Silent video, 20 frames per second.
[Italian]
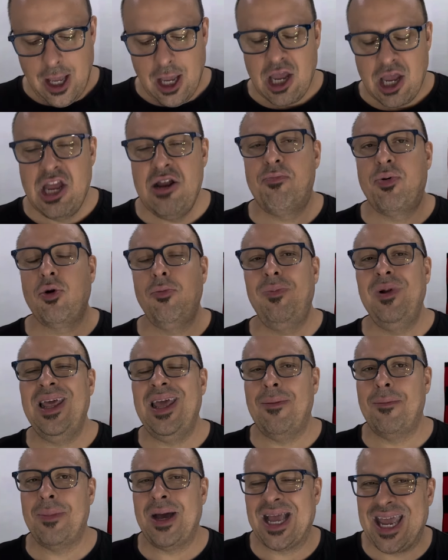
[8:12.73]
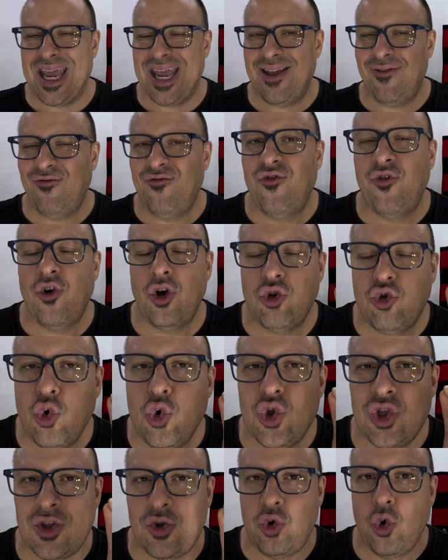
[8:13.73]
Il problema è che
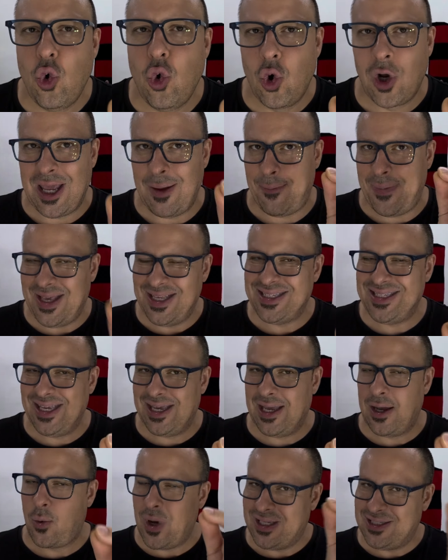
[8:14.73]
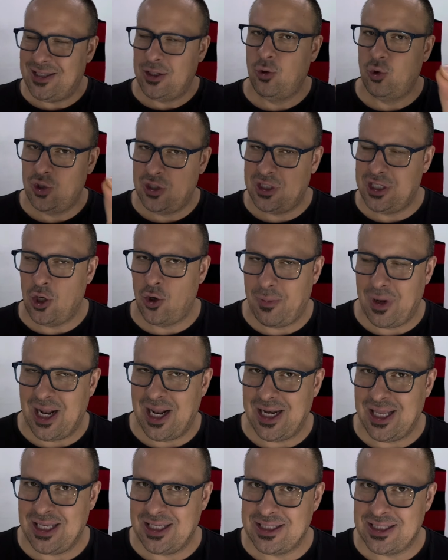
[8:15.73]
tu, tu che pensi che questi non siano
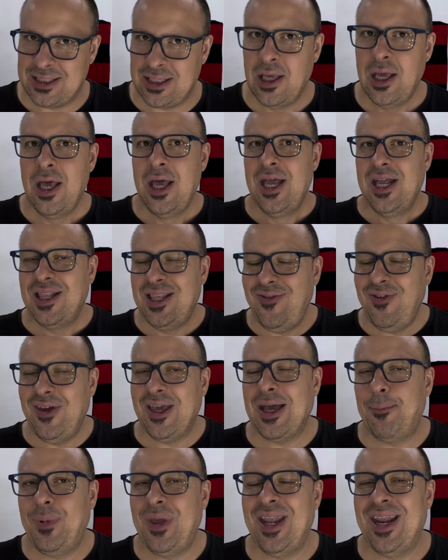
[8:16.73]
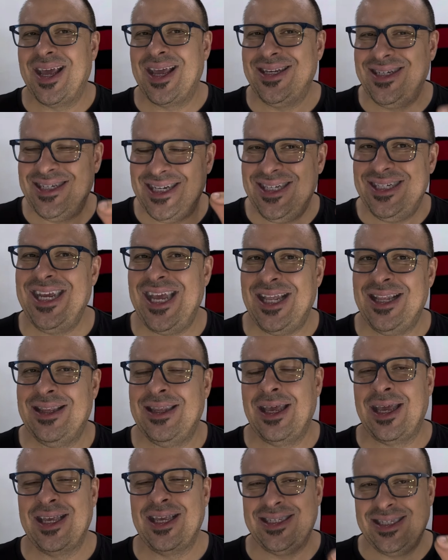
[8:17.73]
milanisti, devi capire che c'è
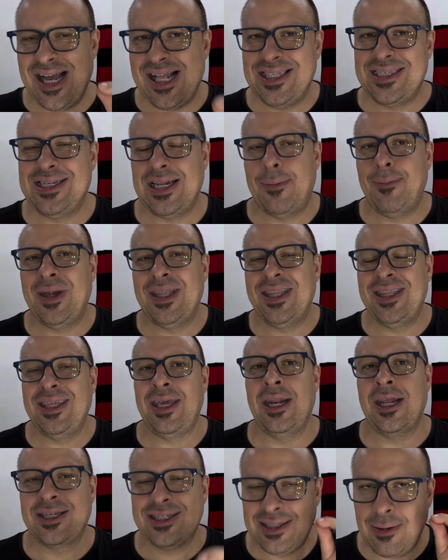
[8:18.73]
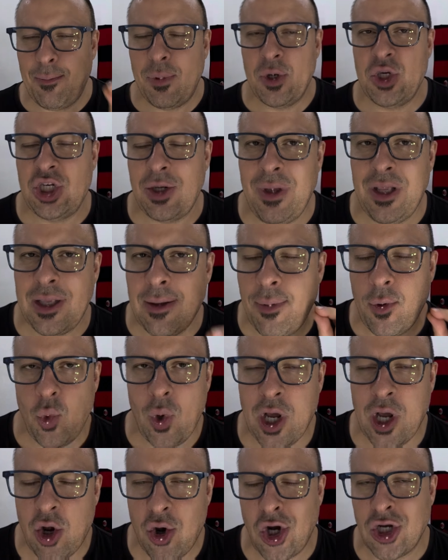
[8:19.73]
gente che si alza la mattina semplicemente per
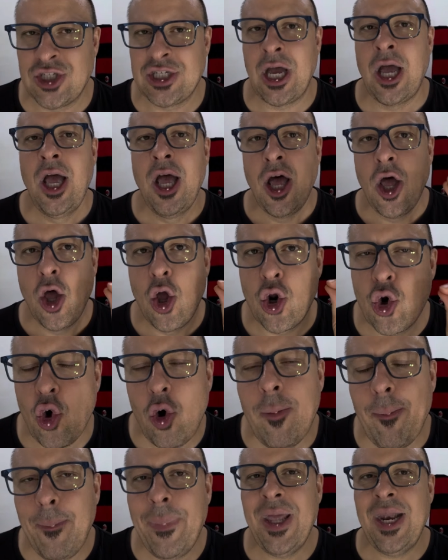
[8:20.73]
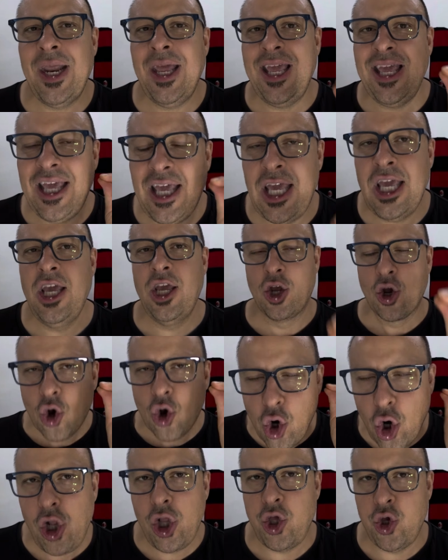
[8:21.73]
una cosa, rompere i
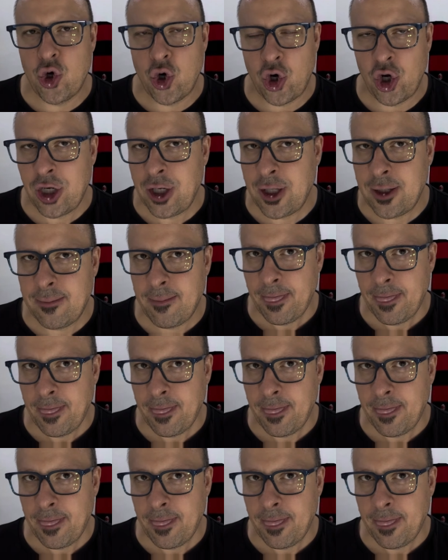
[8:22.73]
coglioni.